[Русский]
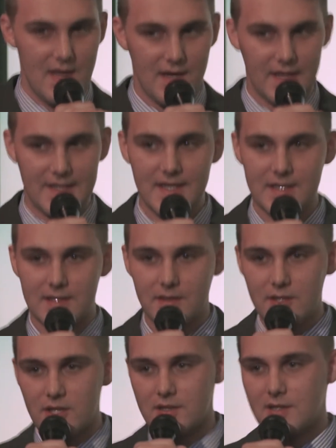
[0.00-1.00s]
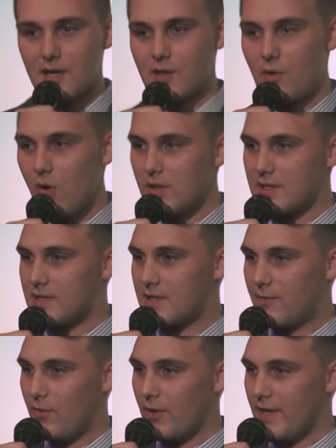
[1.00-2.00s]
Где слышится голос
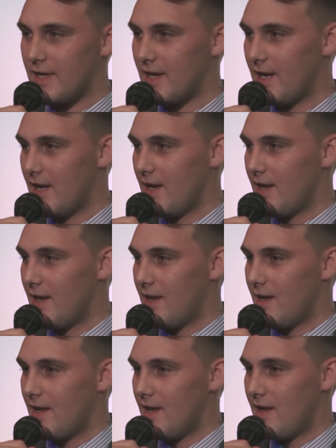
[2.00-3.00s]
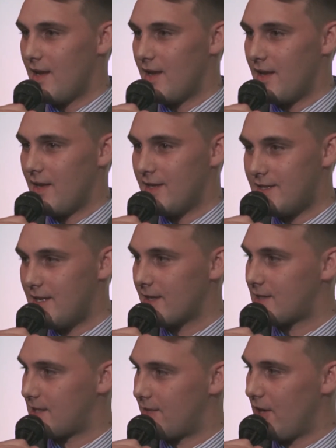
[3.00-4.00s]
твой? И
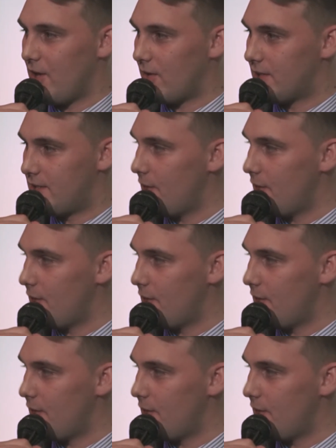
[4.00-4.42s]
сердце твое где